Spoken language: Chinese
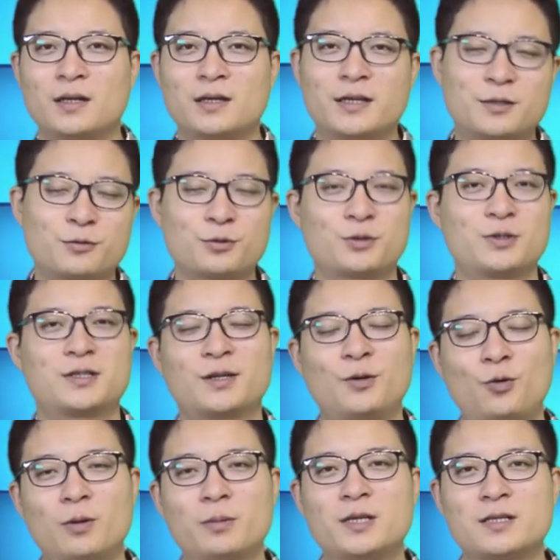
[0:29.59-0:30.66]
也就是说，这个
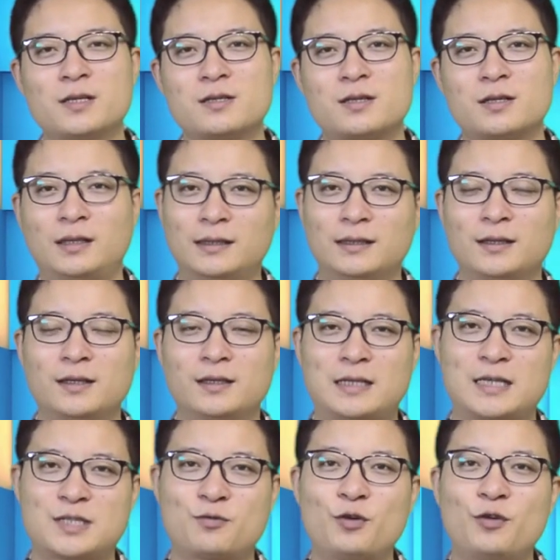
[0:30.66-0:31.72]
货币政策啊，
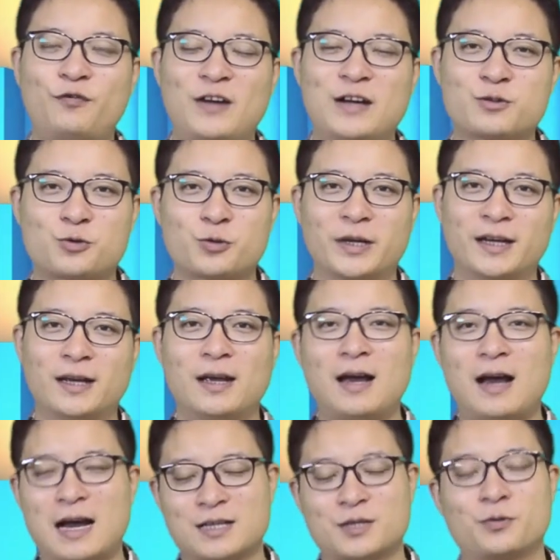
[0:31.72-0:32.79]
它是会放水，
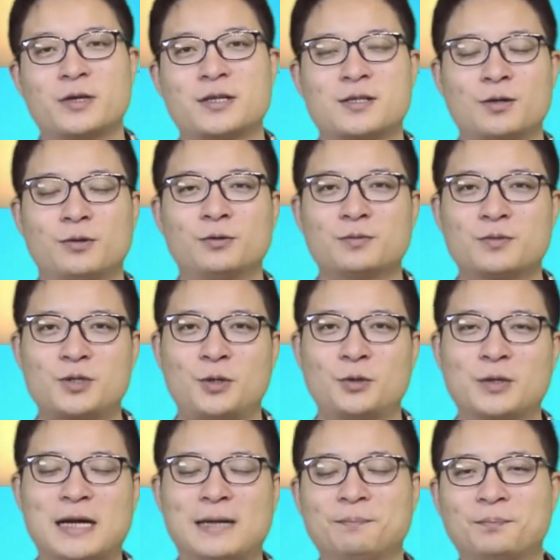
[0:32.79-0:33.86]
还是会收抽
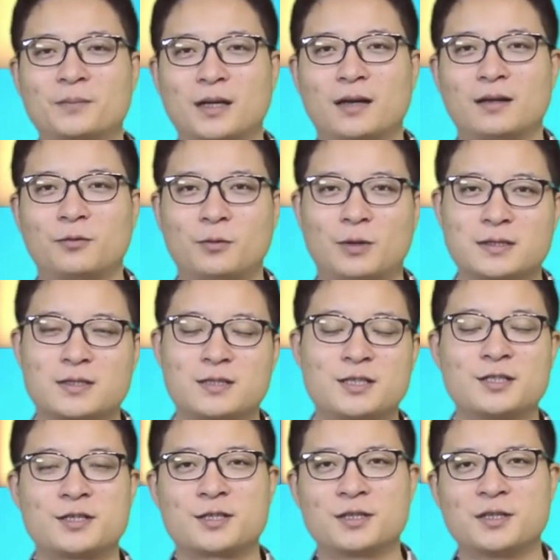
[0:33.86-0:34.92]
干啊，往资
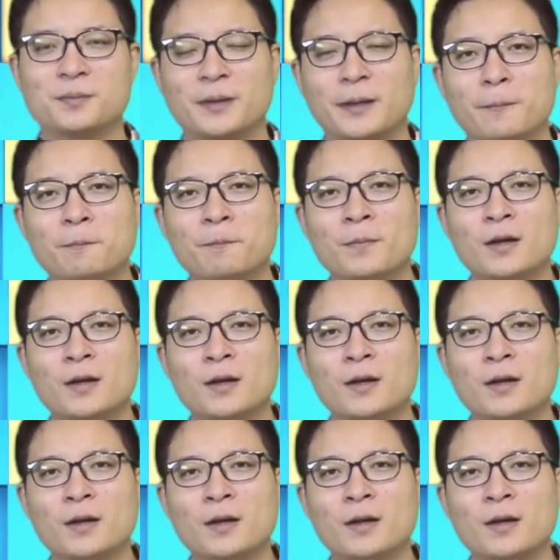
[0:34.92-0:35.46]
金池里面？